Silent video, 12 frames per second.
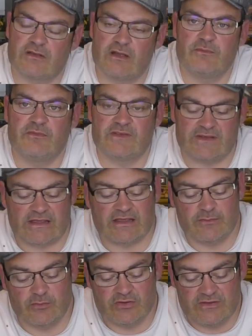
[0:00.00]
C'est quand même
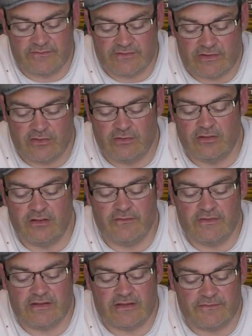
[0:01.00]
sacrément différent hein,
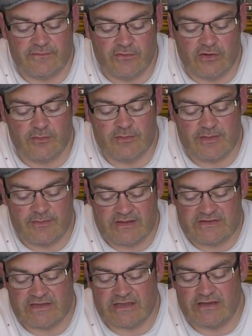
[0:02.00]
avec la forme, la
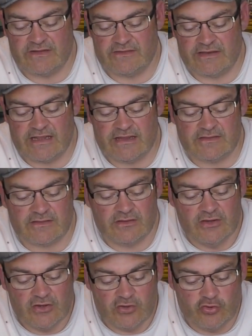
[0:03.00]
matière, les ailettes.
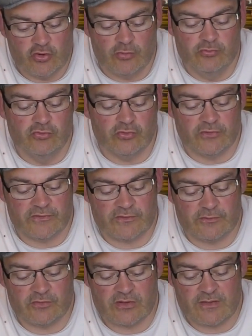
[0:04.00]
L'embout
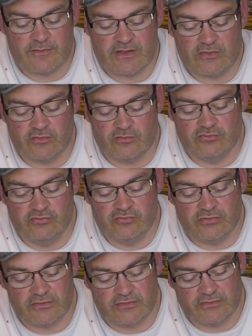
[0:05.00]
ressemble quand même à un
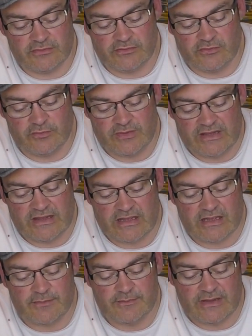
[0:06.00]
embout euh, de
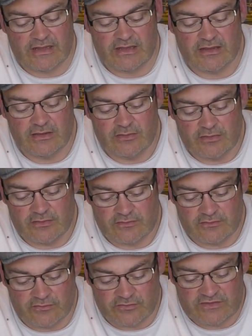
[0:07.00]
méga mais
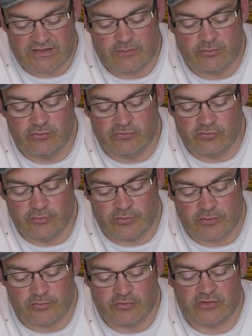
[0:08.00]
on dirait plus
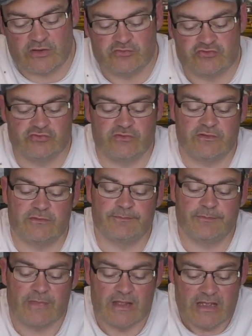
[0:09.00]
souple, plus caoutchouteux.
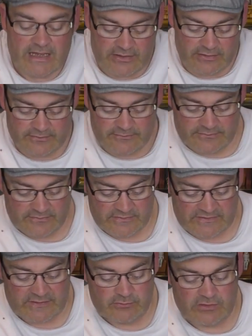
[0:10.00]
Alors,
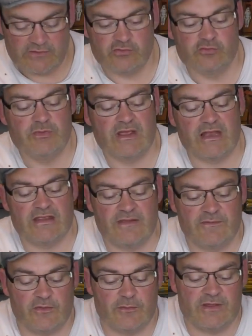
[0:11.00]
c'est moins soumis à la
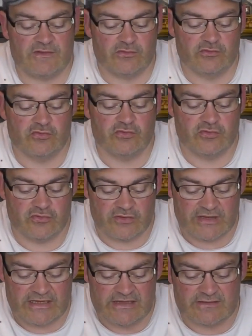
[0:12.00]
déformation qu'une
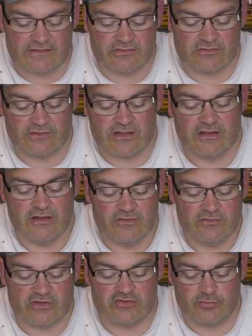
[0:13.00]
élite, tu vois.
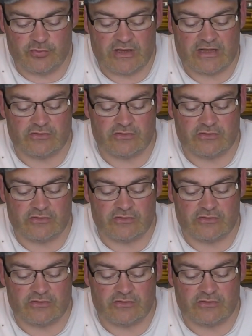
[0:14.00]
Toi, tu peux la